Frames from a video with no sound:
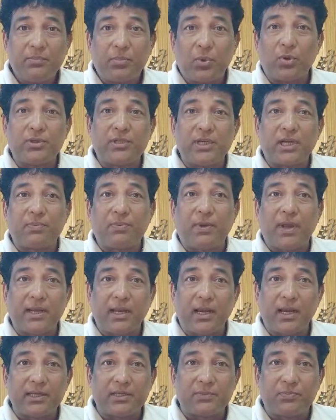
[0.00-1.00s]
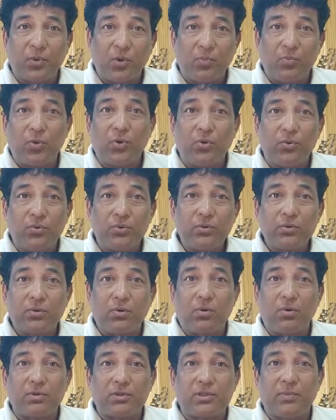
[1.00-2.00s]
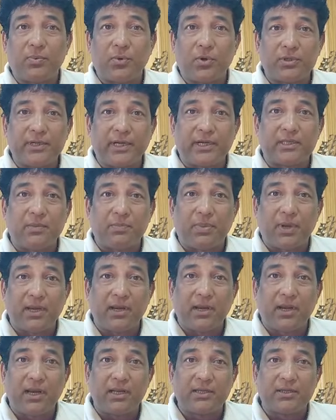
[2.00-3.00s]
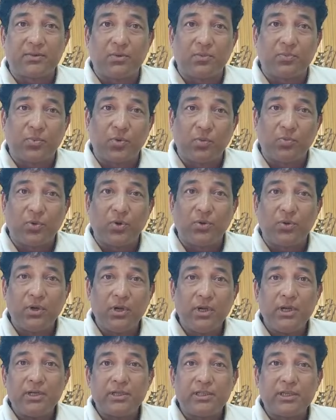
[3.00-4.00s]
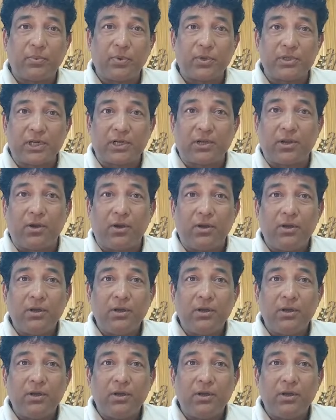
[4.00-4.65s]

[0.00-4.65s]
प्रोजेक्ट फाइनालाइज पूर्व कौन प्रोजेक्ट से फाइनालाइज पूर्व से प्रोजेक्टर